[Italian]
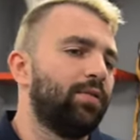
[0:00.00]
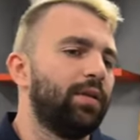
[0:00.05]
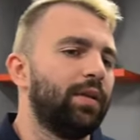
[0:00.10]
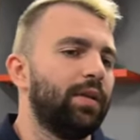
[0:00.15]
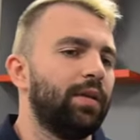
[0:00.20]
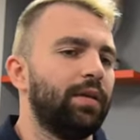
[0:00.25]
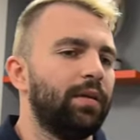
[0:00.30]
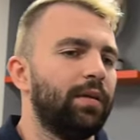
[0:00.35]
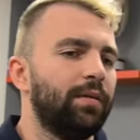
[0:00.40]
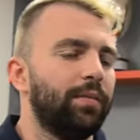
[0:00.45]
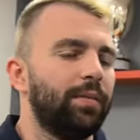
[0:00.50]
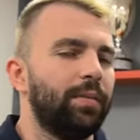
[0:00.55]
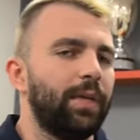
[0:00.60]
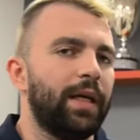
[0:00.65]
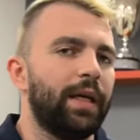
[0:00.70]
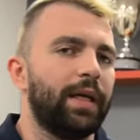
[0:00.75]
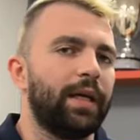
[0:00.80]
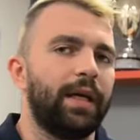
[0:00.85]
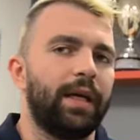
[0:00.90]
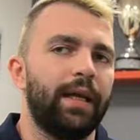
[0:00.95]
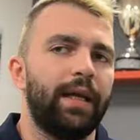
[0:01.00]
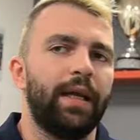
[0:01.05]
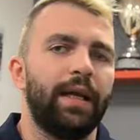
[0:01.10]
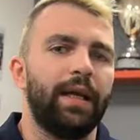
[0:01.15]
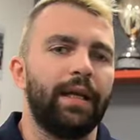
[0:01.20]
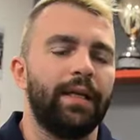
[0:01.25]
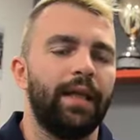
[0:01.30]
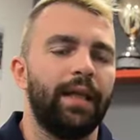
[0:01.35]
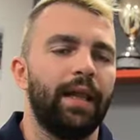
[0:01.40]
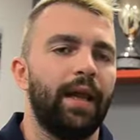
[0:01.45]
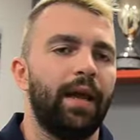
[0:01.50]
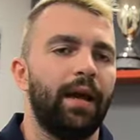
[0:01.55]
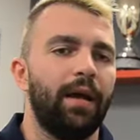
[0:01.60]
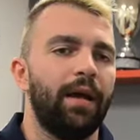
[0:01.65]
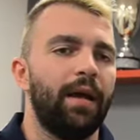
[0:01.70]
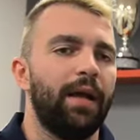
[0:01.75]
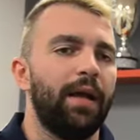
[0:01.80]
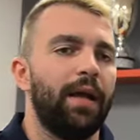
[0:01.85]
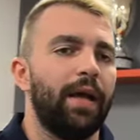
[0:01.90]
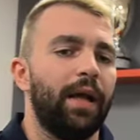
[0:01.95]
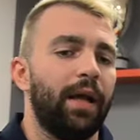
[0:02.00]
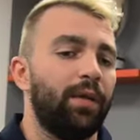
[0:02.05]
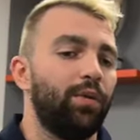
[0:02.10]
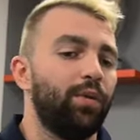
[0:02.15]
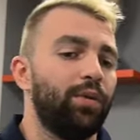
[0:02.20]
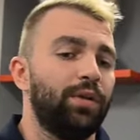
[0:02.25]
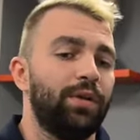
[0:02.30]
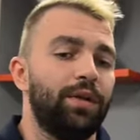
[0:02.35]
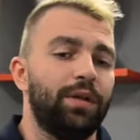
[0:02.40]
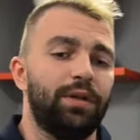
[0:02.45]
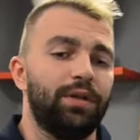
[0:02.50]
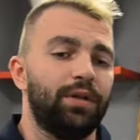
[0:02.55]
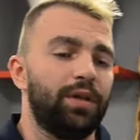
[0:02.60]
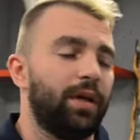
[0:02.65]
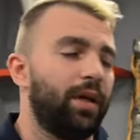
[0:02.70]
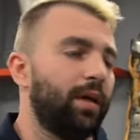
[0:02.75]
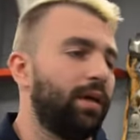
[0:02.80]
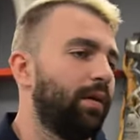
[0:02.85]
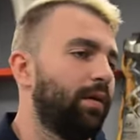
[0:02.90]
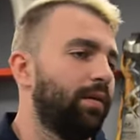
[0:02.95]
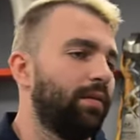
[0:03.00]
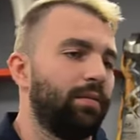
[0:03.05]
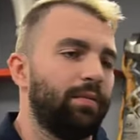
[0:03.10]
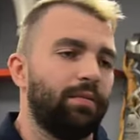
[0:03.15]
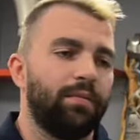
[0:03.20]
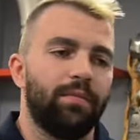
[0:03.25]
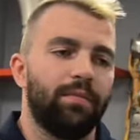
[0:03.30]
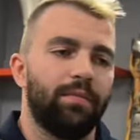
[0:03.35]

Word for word: di mia carriera di là e lui dice